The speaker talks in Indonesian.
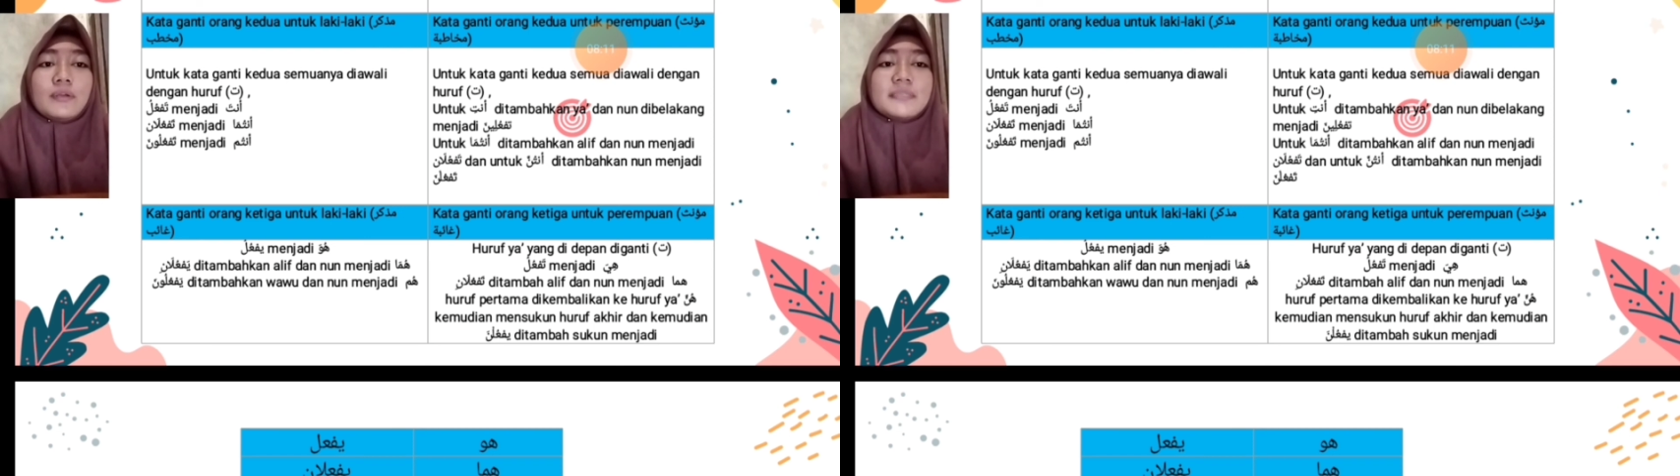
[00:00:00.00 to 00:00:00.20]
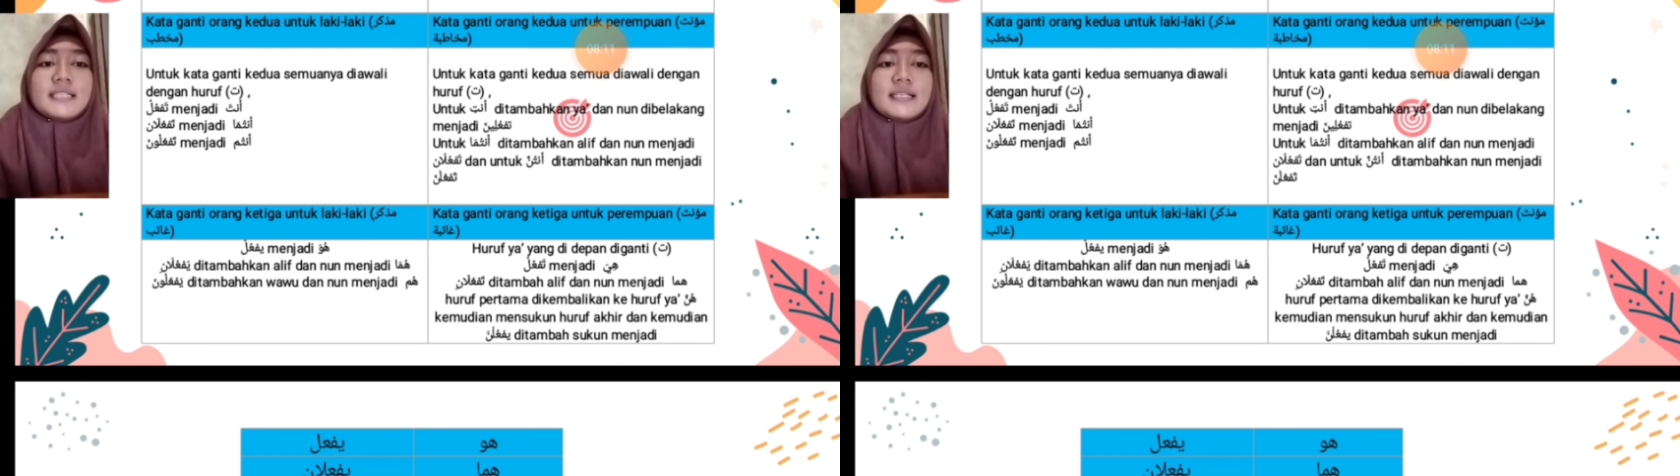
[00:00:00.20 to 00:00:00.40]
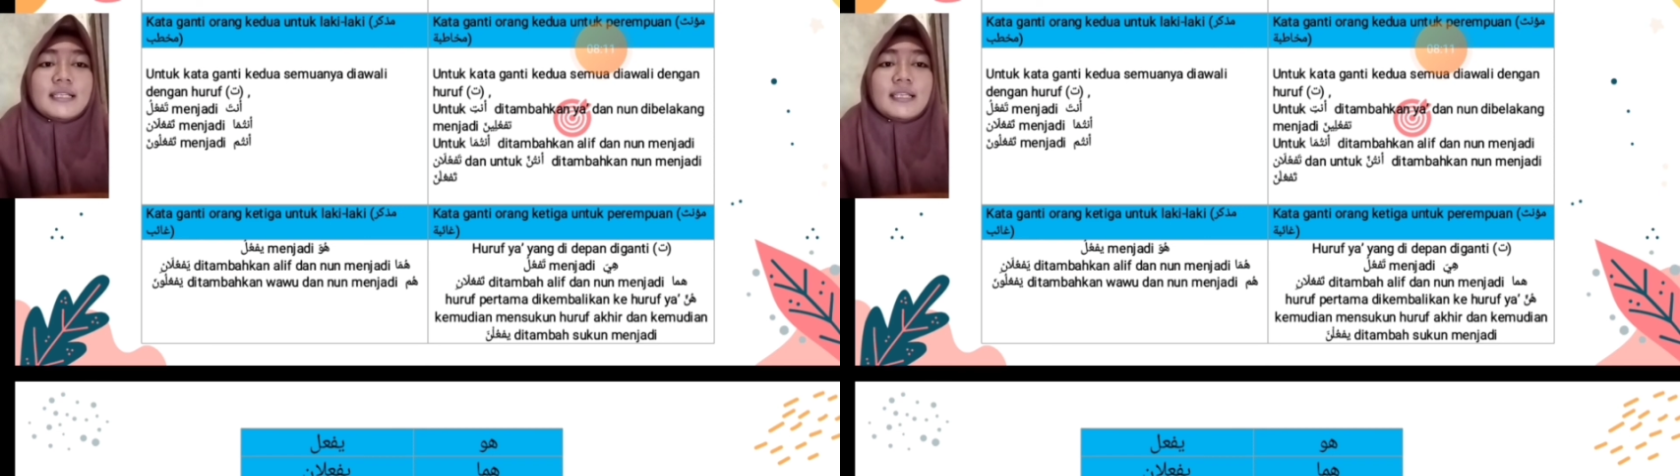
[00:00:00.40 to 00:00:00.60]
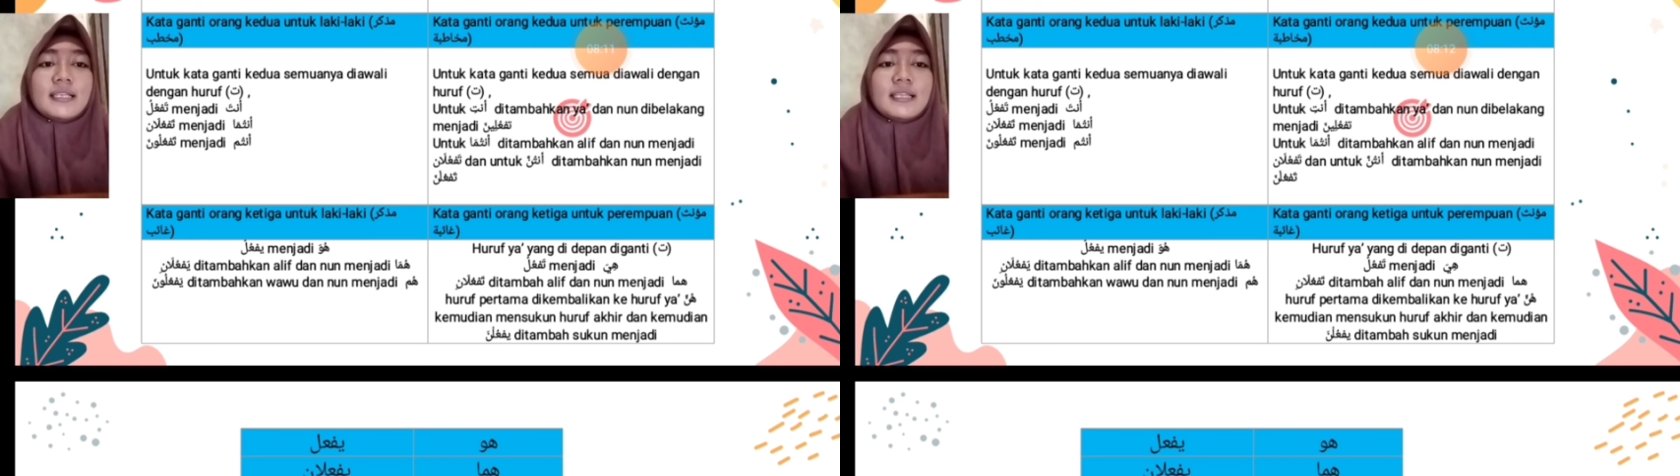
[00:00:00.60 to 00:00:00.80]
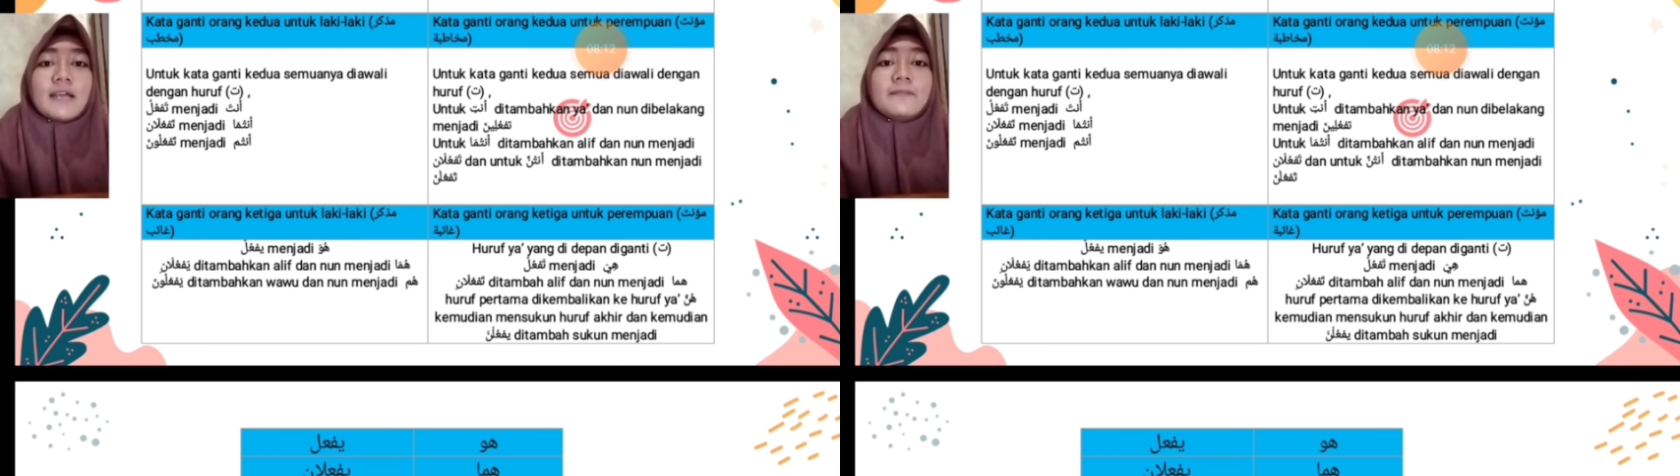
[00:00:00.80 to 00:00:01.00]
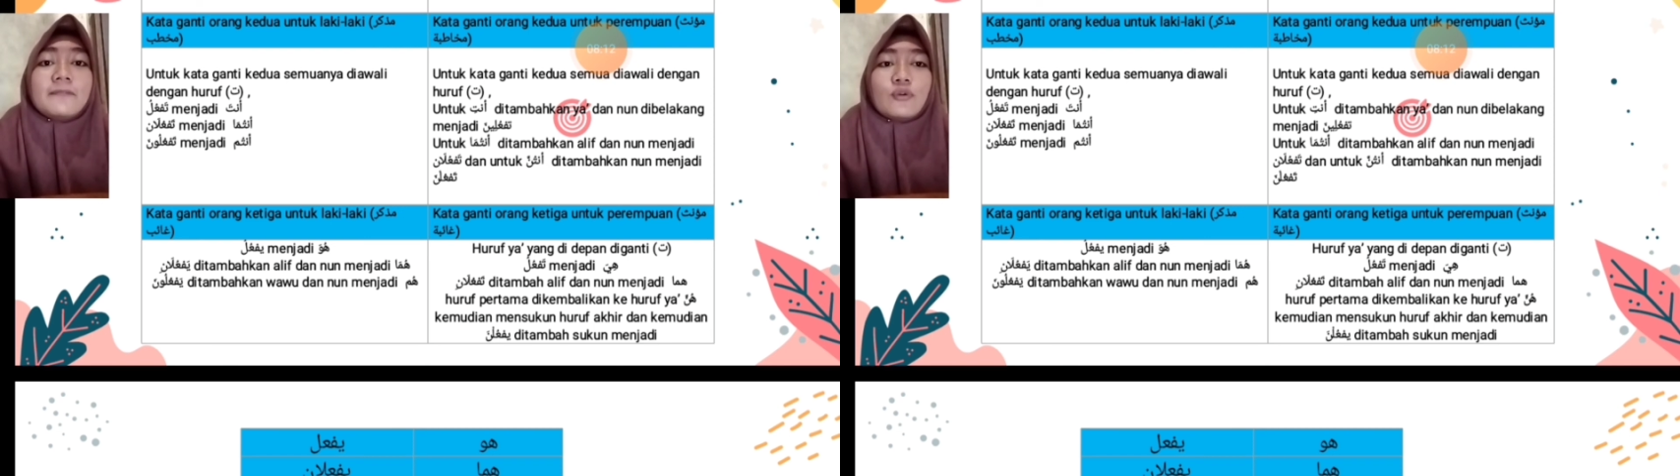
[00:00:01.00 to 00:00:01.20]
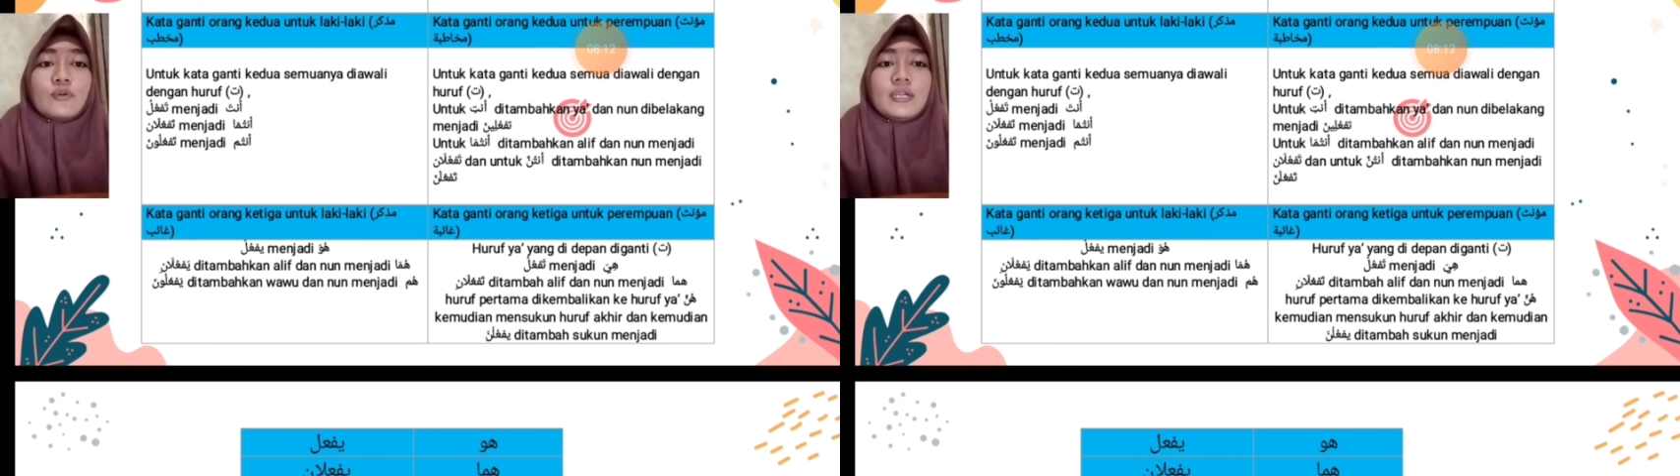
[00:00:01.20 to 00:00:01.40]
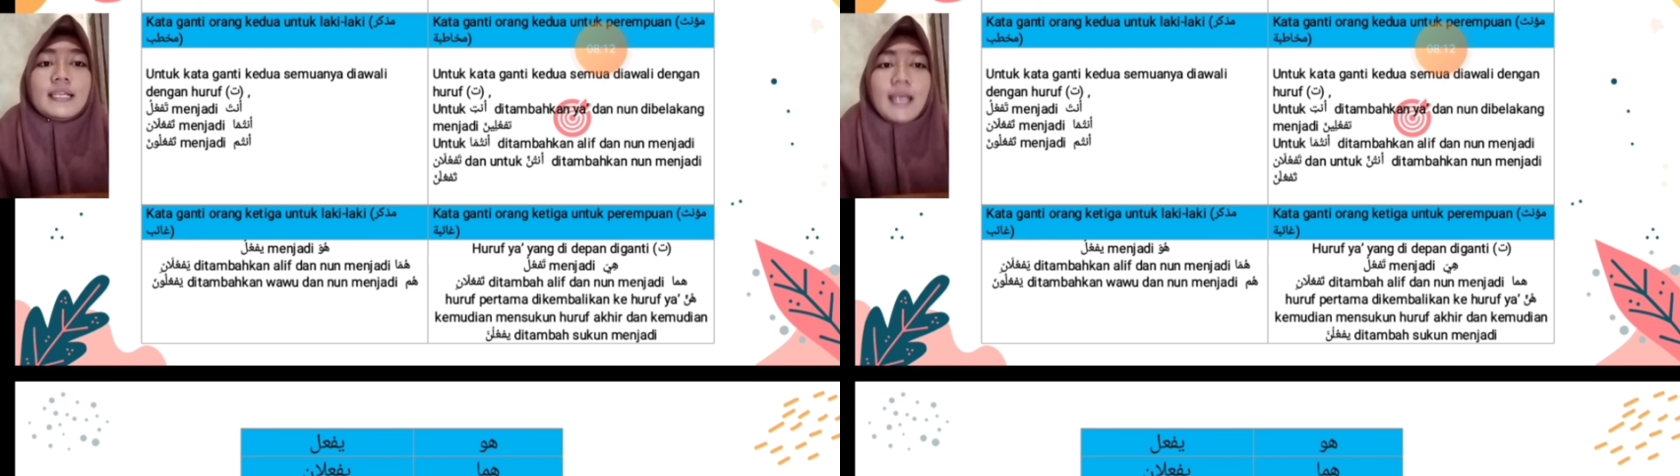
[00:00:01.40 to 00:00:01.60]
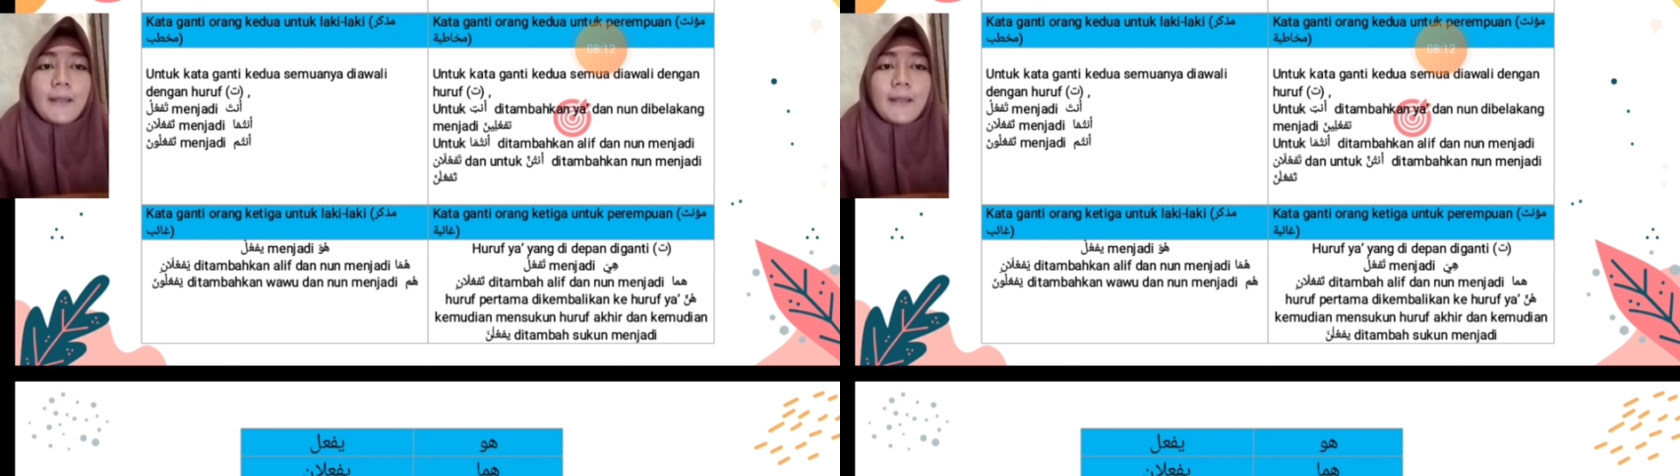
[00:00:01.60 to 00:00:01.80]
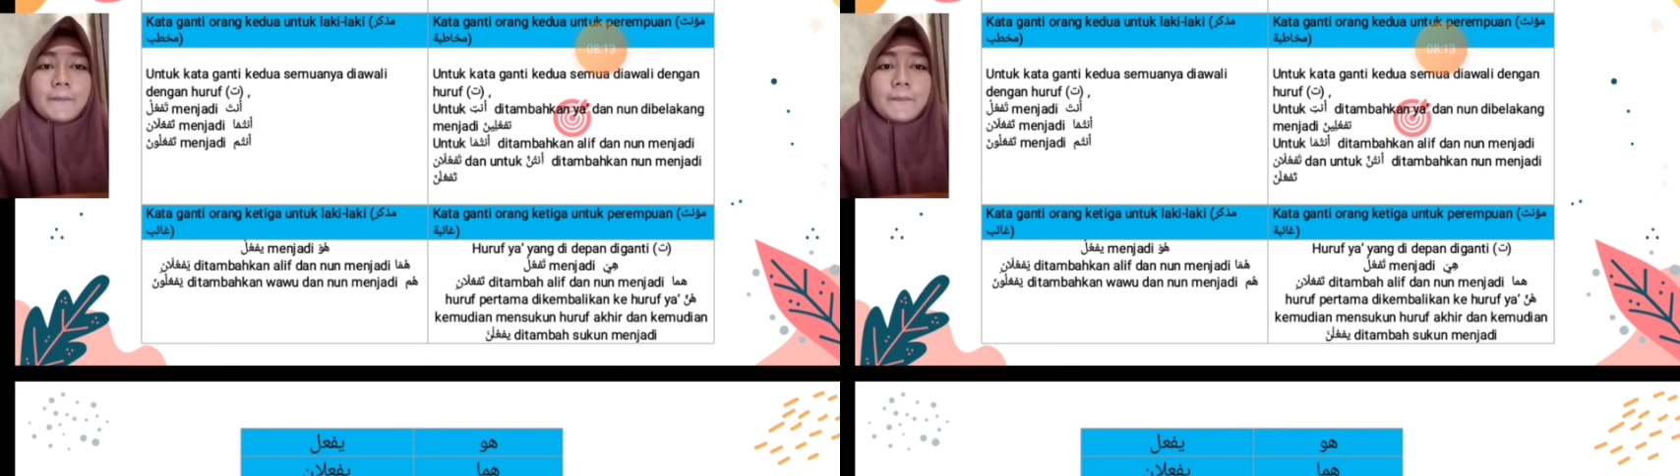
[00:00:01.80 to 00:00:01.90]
menjadi taf'ulna.